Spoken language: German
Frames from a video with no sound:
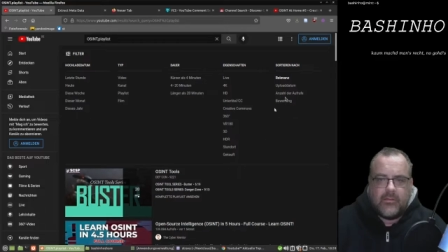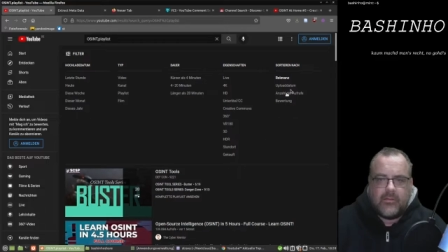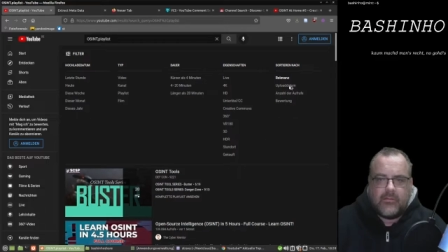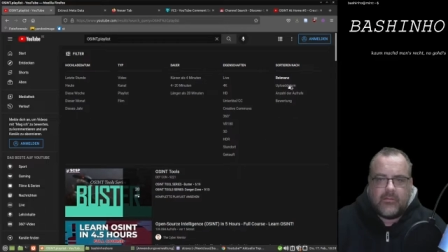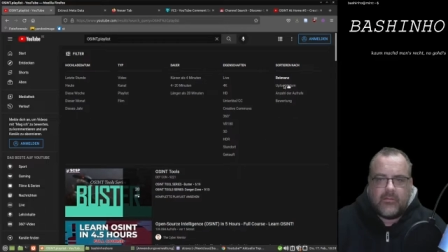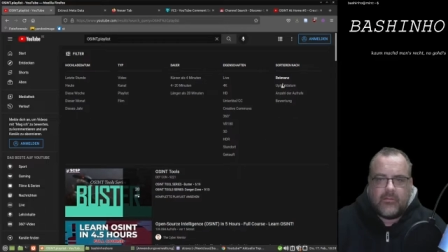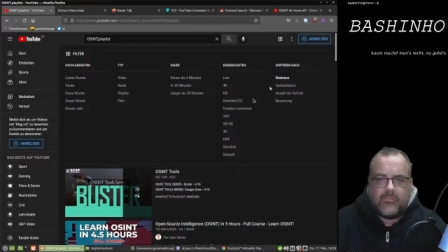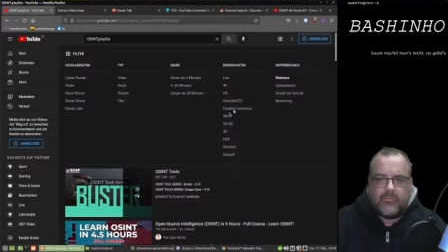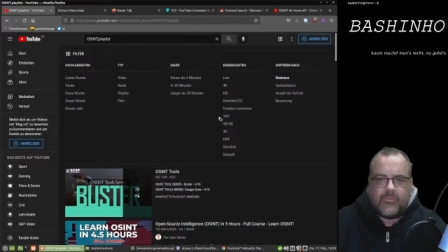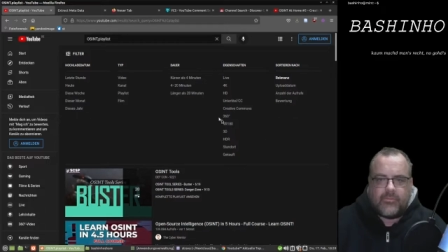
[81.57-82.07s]

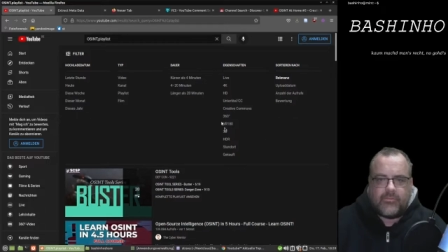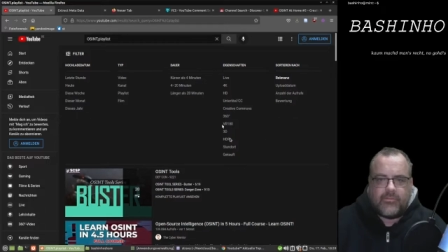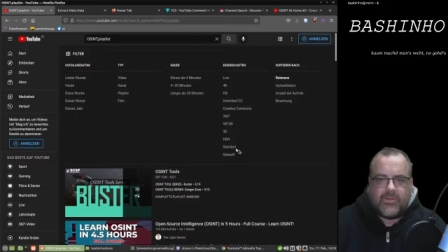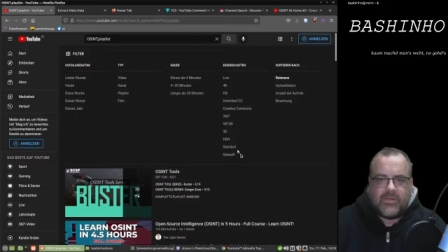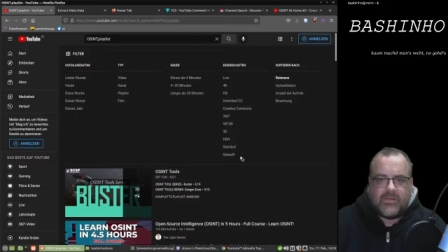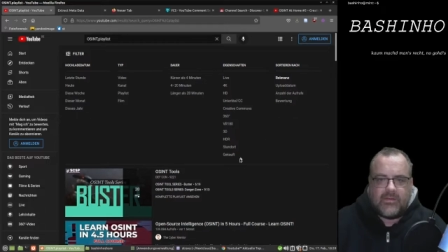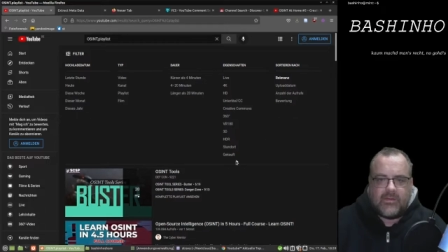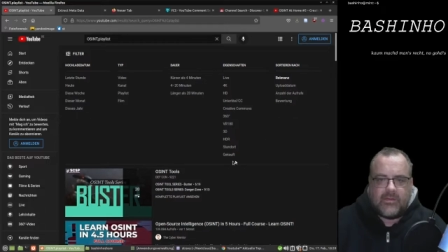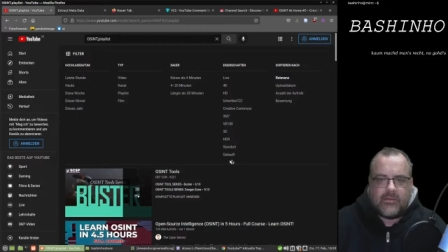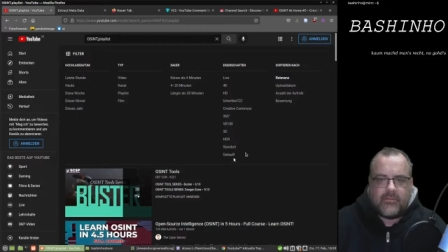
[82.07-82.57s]
noch
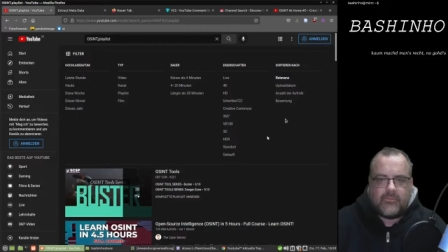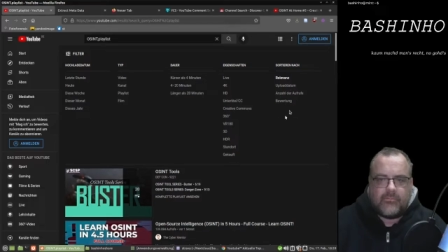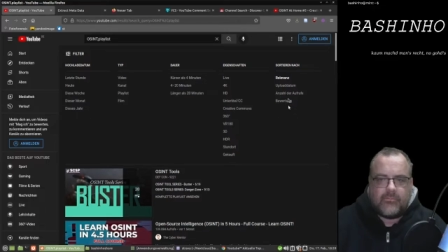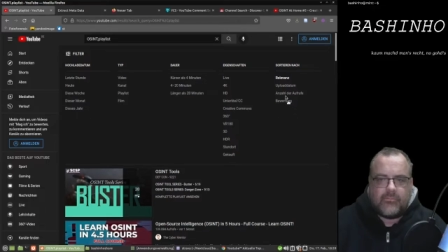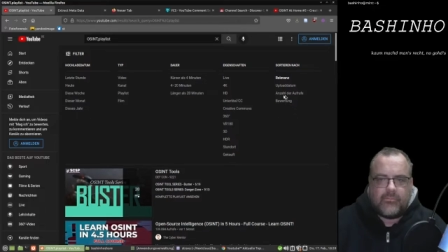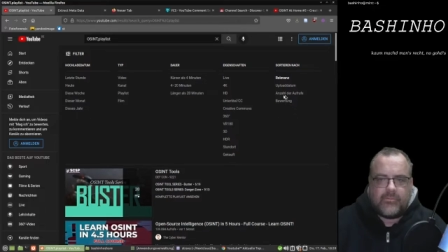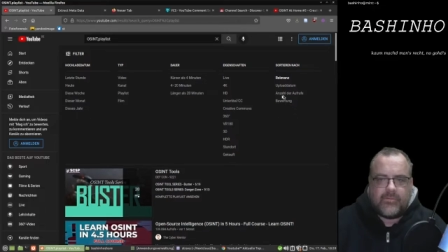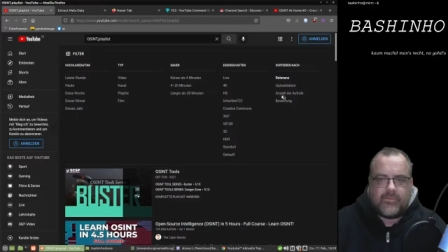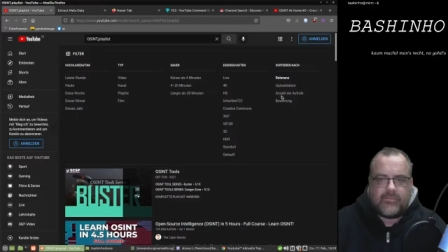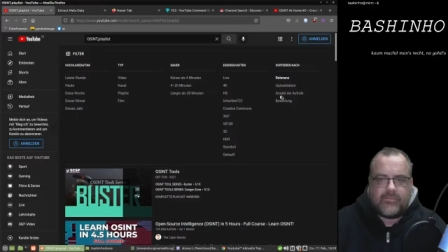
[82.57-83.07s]
verschiedene
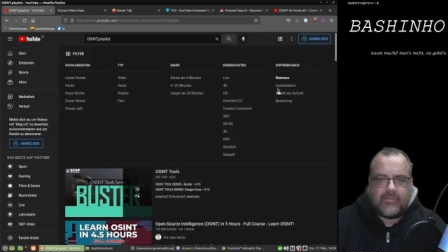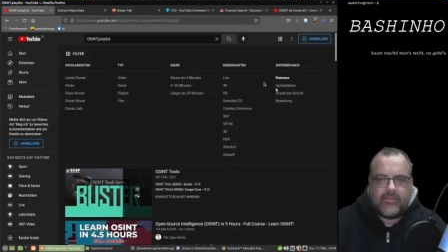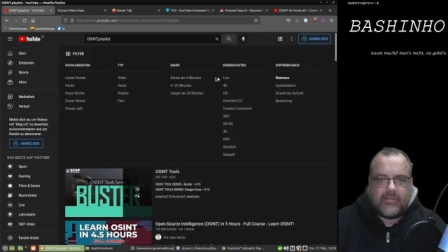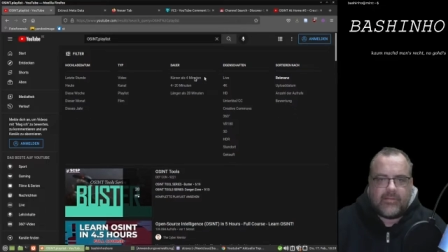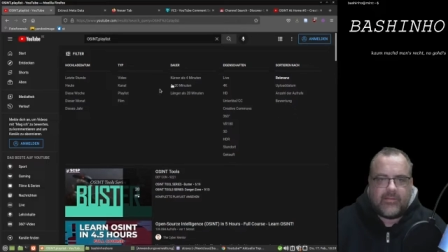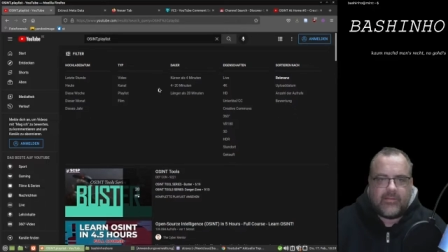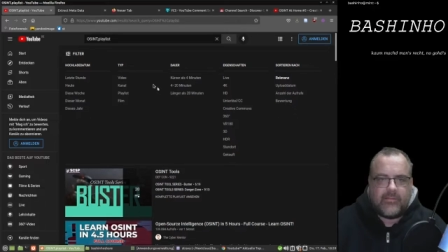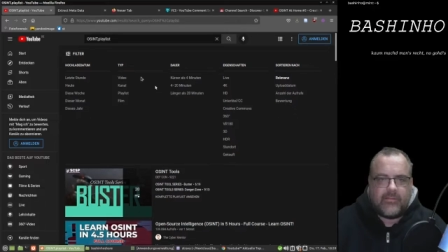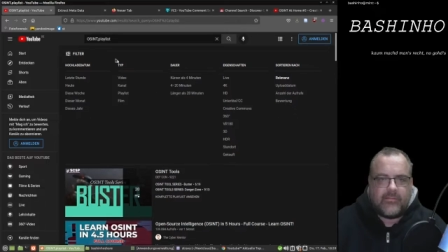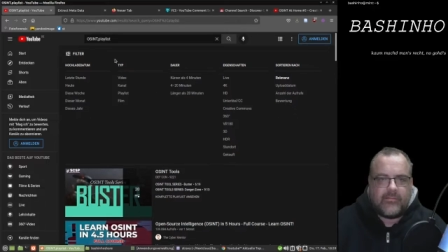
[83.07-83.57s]

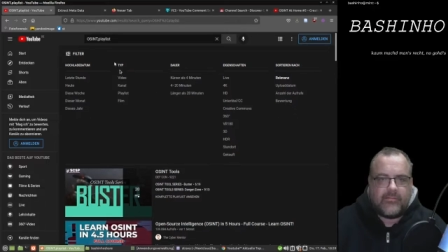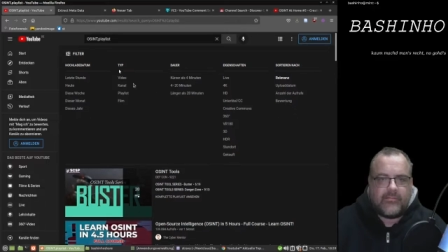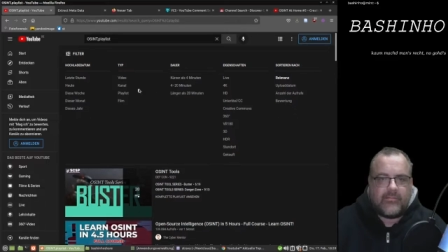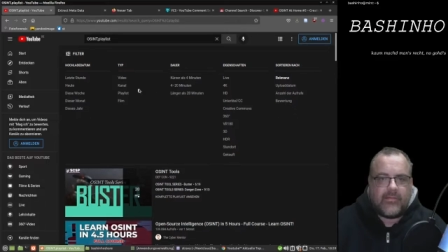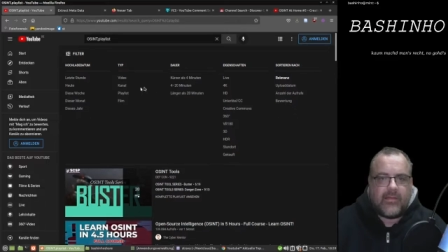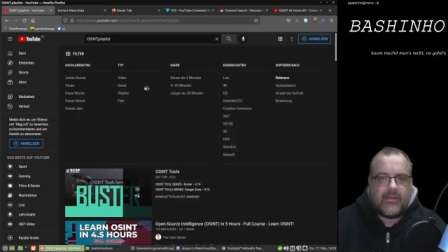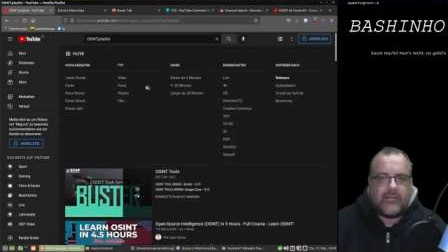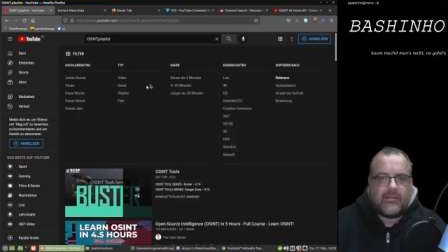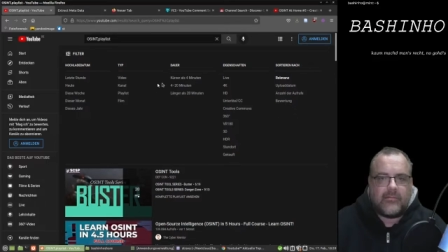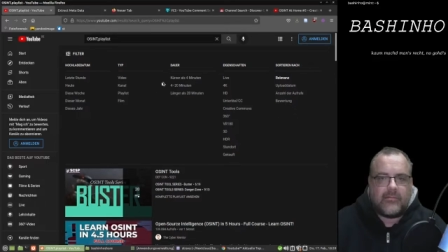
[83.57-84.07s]
zusätzliche
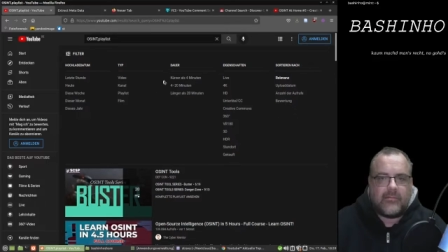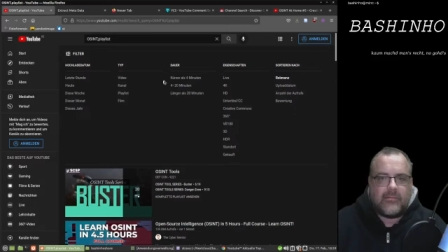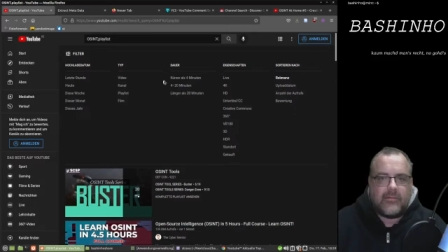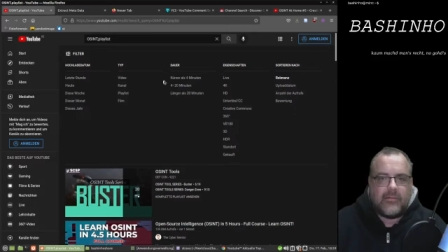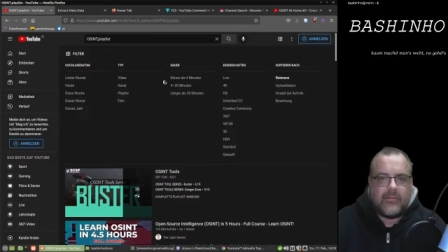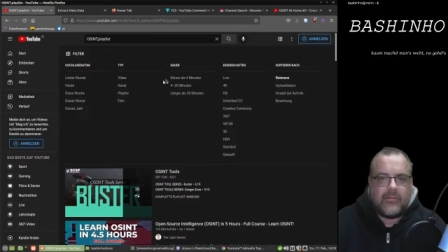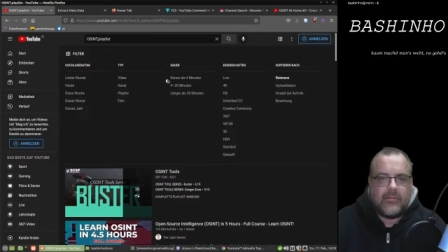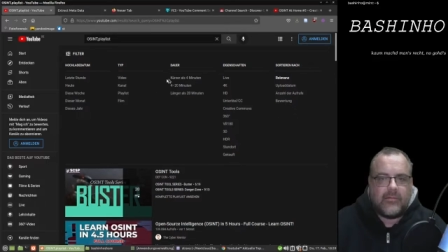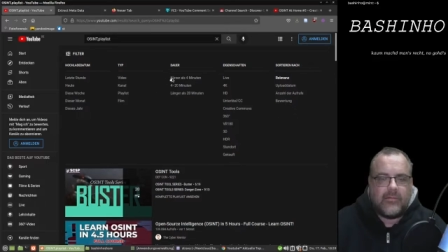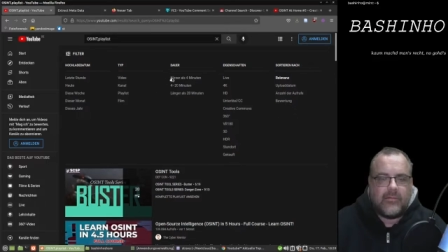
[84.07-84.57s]
Sachen
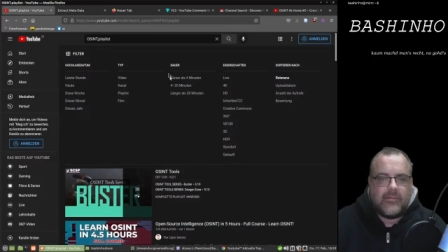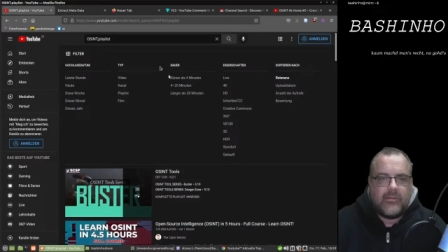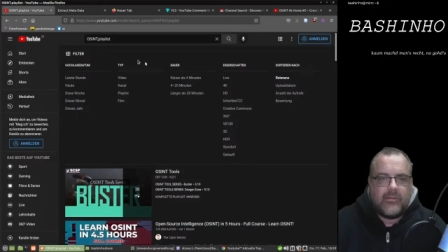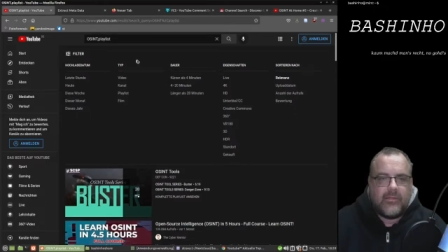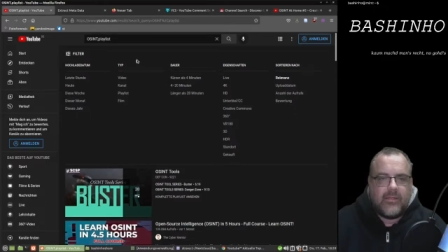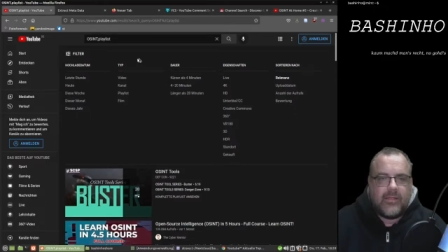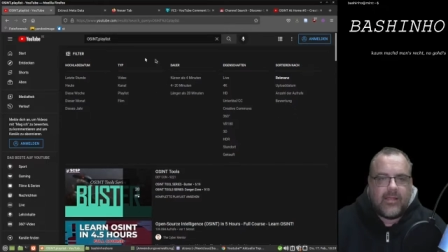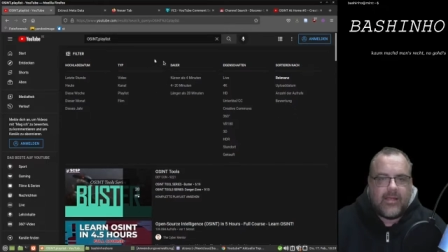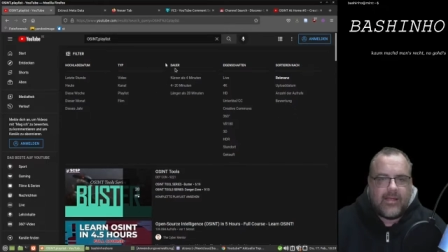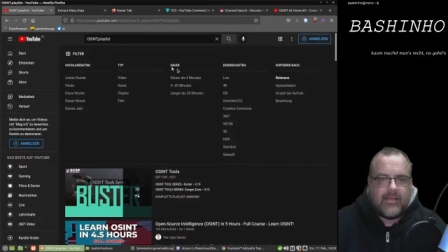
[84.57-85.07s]

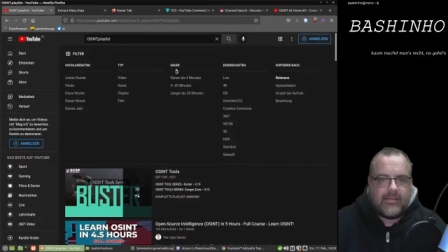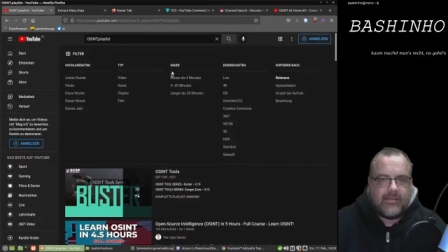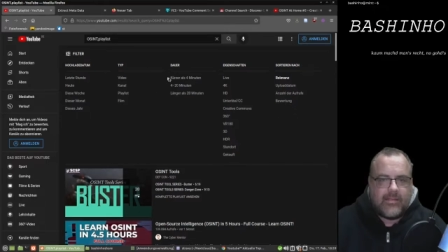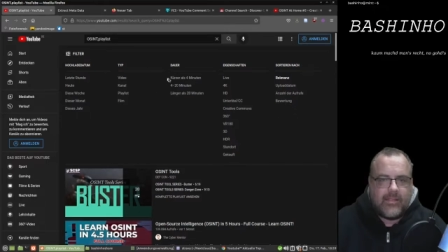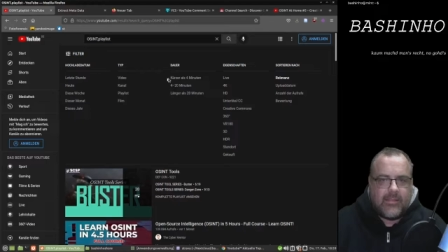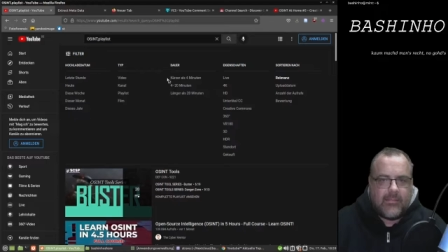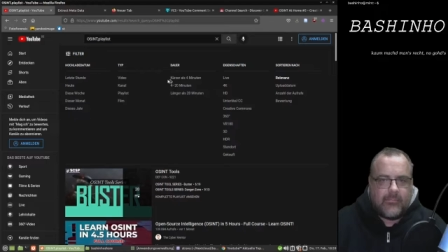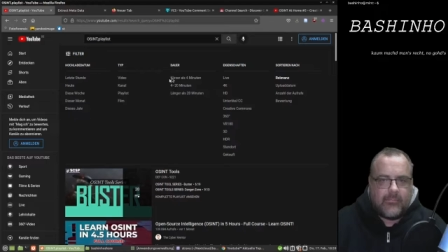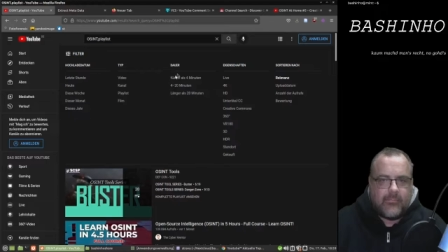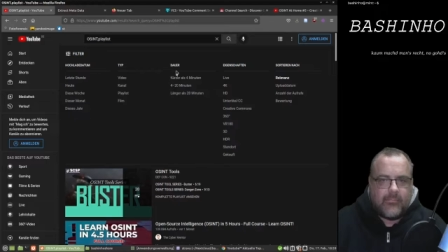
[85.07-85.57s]

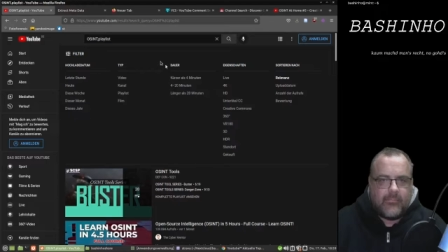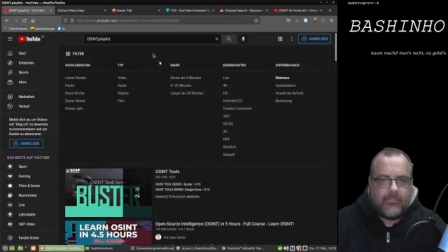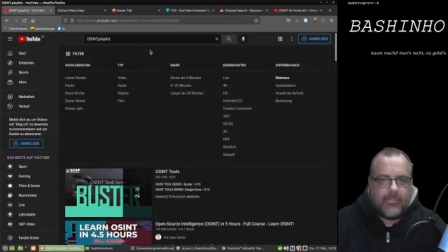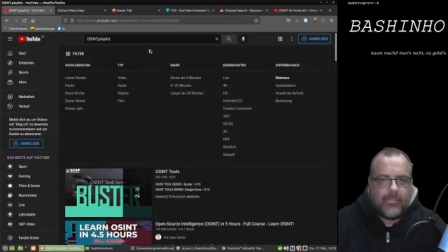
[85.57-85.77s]
eingeben.